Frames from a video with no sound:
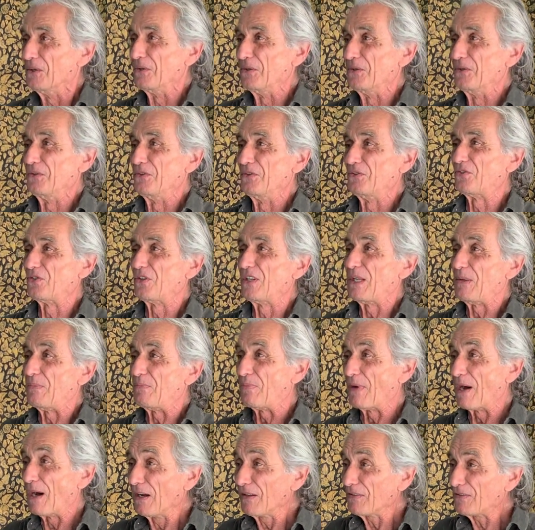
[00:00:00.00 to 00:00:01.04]
euh, je
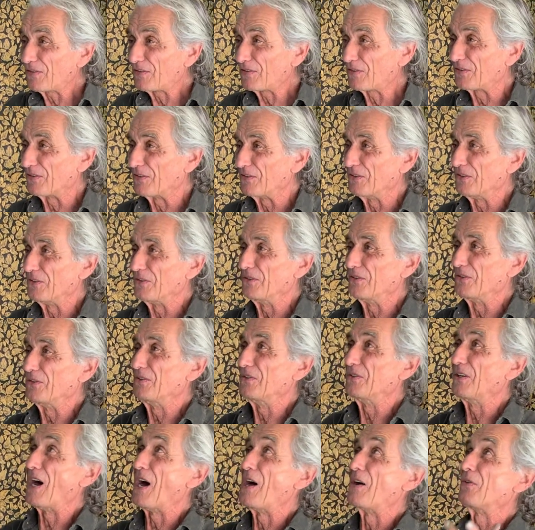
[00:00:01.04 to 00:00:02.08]
les passe
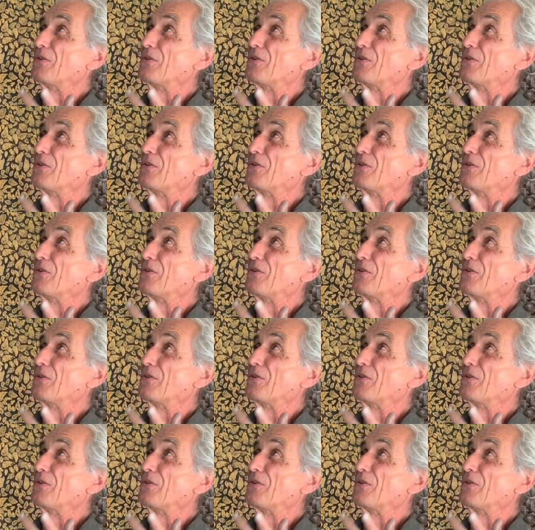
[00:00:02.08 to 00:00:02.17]
euh, à